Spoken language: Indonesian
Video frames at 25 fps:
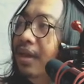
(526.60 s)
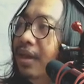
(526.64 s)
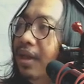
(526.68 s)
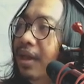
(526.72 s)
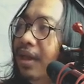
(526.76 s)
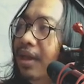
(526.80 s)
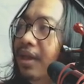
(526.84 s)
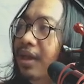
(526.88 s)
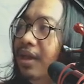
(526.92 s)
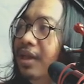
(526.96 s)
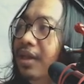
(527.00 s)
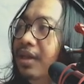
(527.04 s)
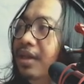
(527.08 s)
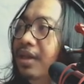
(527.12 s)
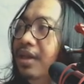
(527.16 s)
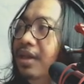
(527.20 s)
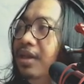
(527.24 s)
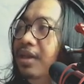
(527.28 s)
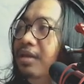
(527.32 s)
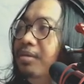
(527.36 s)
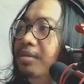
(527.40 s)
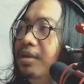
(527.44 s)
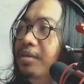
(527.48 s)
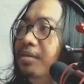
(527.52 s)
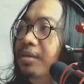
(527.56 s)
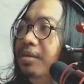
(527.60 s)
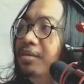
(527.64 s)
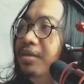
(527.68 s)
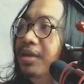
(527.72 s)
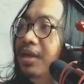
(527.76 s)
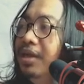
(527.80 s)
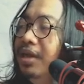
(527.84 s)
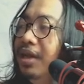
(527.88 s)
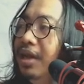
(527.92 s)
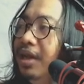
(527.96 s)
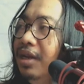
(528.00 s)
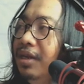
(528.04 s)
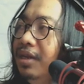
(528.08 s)
Oke, jadi teman-teman
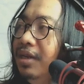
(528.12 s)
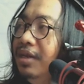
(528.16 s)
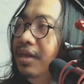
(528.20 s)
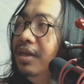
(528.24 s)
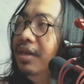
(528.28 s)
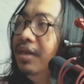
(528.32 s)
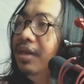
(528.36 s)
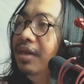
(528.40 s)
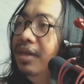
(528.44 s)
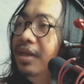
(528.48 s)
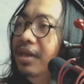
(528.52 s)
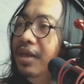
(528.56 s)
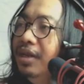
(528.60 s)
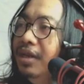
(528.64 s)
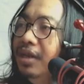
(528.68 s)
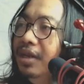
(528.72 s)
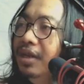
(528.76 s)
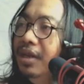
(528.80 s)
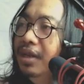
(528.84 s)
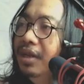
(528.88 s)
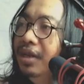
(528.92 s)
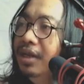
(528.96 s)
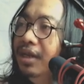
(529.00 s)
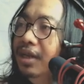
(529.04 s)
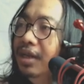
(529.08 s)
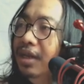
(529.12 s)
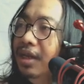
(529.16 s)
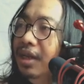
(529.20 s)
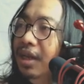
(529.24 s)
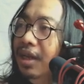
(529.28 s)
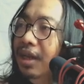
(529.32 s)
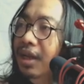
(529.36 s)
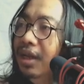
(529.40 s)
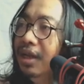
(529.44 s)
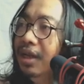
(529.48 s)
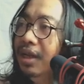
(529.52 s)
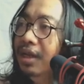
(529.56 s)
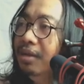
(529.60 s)
bisa lihat
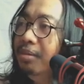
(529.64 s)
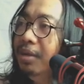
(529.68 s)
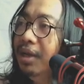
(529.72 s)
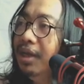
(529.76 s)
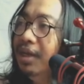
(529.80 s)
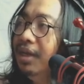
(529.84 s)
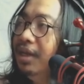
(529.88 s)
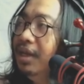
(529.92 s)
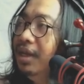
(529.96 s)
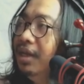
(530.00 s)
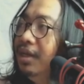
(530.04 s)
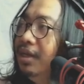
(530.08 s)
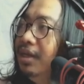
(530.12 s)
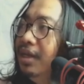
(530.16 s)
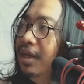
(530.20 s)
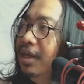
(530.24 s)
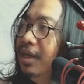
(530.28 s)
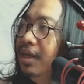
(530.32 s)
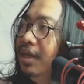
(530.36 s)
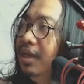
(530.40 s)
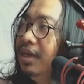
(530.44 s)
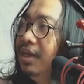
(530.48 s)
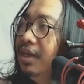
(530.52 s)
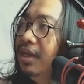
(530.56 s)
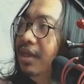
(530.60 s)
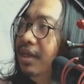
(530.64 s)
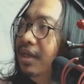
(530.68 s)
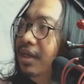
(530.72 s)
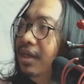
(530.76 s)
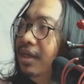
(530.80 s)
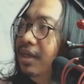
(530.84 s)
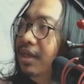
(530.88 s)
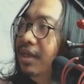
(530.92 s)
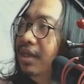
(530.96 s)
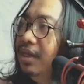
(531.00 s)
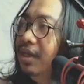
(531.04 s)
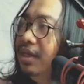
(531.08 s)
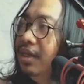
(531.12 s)
Uh, bagian yang
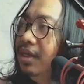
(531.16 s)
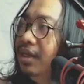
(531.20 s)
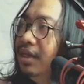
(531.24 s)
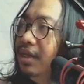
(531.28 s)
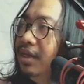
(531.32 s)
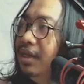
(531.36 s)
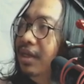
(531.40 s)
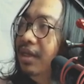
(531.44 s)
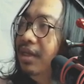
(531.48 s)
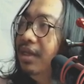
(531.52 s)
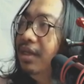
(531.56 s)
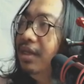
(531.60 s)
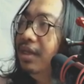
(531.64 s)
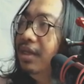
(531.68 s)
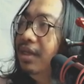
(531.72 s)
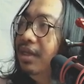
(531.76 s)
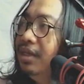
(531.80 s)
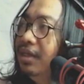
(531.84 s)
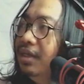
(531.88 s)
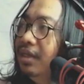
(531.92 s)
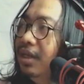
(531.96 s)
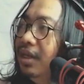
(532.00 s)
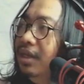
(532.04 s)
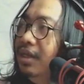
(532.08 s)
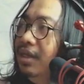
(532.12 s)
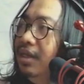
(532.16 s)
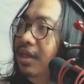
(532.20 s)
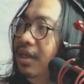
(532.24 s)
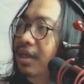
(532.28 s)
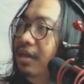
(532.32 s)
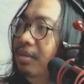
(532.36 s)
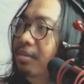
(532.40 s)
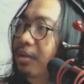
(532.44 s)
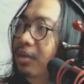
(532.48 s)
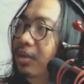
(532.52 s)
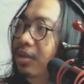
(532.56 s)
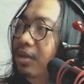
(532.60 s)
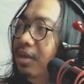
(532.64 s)
uh,
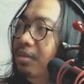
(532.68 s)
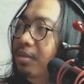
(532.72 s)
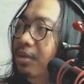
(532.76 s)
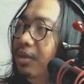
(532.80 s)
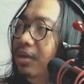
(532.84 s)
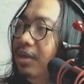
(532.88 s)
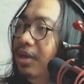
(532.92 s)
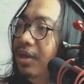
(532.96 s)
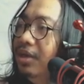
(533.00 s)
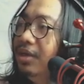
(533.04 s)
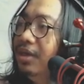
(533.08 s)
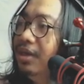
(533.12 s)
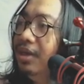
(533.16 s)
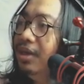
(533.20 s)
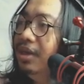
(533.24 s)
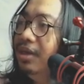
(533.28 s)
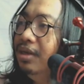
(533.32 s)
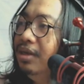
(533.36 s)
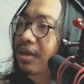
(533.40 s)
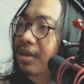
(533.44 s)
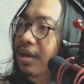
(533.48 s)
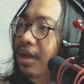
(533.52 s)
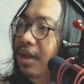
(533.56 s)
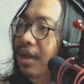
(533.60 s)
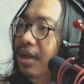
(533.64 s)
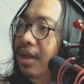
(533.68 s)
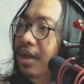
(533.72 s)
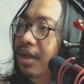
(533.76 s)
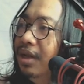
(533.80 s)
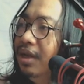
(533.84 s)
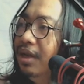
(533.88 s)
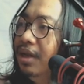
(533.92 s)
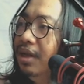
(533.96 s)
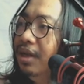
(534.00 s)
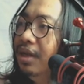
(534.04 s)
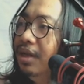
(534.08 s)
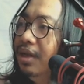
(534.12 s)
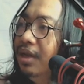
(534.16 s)
tadi bocor-bocor sini udah
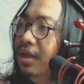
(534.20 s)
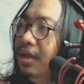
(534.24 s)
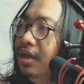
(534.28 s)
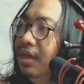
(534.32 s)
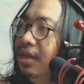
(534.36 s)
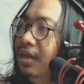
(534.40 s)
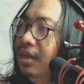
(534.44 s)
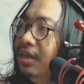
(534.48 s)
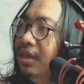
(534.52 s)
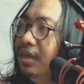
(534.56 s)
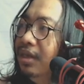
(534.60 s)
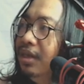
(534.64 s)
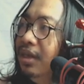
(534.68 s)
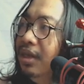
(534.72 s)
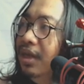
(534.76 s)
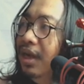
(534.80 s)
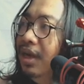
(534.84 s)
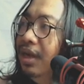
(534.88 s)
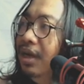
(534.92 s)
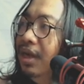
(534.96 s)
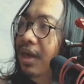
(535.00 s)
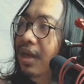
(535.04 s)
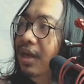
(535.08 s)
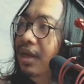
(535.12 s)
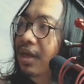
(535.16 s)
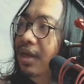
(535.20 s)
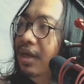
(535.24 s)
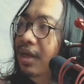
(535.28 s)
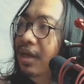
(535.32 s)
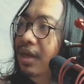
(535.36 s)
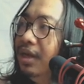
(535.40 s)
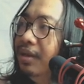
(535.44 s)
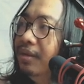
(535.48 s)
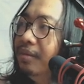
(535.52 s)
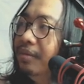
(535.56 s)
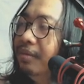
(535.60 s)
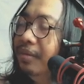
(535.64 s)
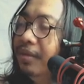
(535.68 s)
kan Oke,
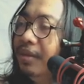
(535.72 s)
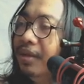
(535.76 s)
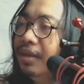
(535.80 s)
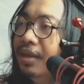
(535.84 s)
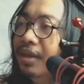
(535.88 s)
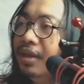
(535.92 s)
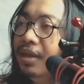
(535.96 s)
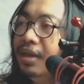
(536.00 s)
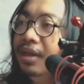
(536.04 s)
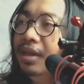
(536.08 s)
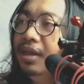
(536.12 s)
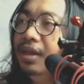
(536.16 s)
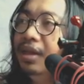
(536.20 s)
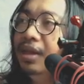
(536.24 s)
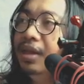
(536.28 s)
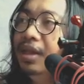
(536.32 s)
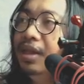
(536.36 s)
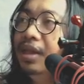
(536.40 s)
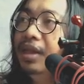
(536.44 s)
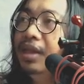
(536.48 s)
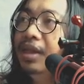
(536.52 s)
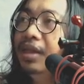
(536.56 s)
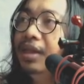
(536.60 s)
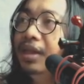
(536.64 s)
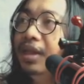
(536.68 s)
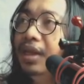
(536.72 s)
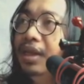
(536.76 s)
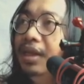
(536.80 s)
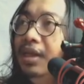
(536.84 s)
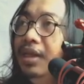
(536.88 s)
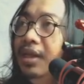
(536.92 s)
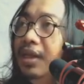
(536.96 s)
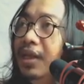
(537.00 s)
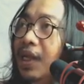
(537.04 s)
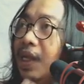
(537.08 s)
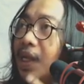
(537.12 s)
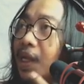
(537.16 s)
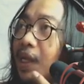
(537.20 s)
okay.
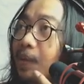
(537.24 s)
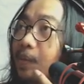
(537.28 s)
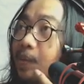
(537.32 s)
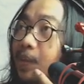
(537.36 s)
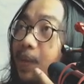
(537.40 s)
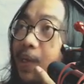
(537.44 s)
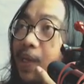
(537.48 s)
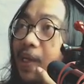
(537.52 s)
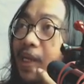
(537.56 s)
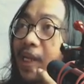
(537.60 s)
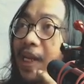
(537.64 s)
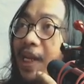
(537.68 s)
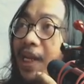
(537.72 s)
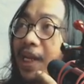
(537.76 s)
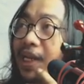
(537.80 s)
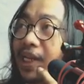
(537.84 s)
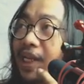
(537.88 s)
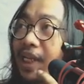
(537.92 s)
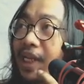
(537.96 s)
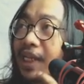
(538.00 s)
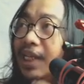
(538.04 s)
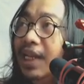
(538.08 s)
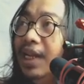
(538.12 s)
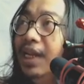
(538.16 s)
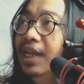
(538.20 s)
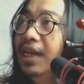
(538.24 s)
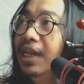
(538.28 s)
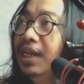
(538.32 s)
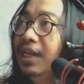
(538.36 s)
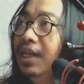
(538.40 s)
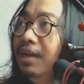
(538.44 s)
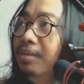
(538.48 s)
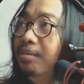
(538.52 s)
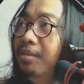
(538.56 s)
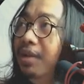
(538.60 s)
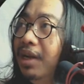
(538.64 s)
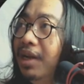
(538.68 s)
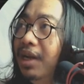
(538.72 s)
kemudian kita akan
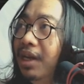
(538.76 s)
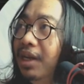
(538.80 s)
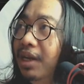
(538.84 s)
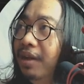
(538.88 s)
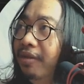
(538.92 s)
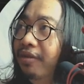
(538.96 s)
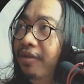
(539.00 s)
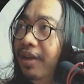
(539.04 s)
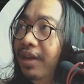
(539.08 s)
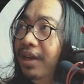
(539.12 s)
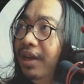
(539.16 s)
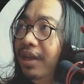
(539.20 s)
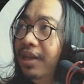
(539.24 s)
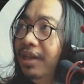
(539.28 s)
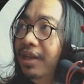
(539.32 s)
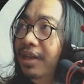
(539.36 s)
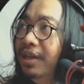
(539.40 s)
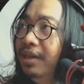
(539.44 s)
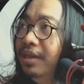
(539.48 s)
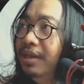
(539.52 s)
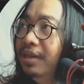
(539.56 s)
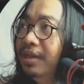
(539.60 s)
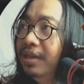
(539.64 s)
tambahkan efek lagi.